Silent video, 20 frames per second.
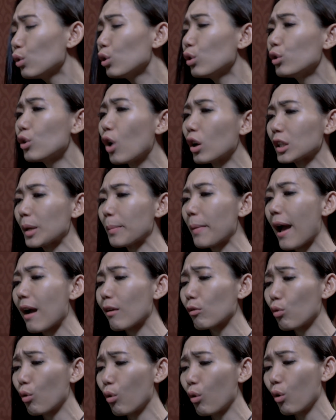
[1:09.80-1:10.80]
dulu dong sama
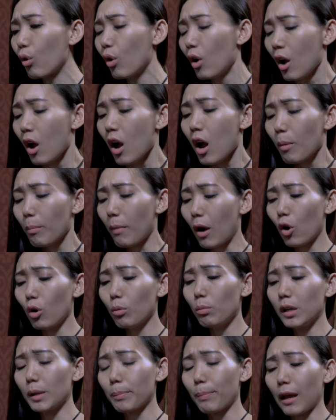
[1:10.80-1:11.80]
aku
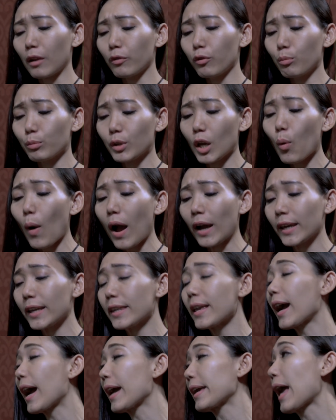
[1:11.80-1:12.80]
mau beli parfumnya
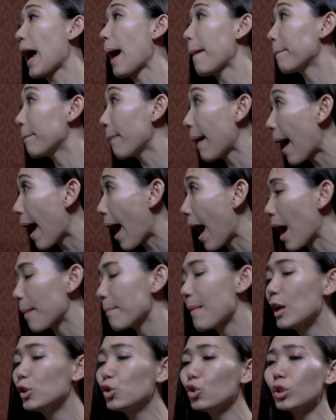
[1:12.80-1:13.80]
wanginya kayak apa
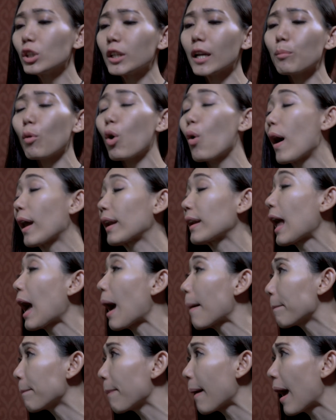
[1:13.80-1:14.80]
bajunya mau
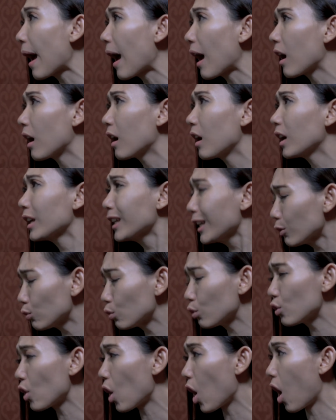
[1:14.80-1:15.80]
warna apa
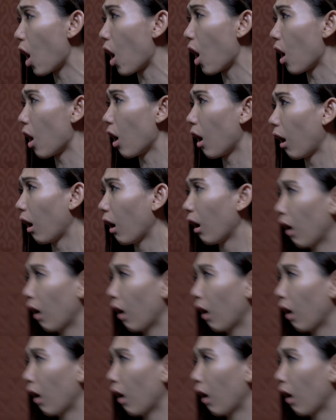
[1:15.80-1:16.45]
gitu dong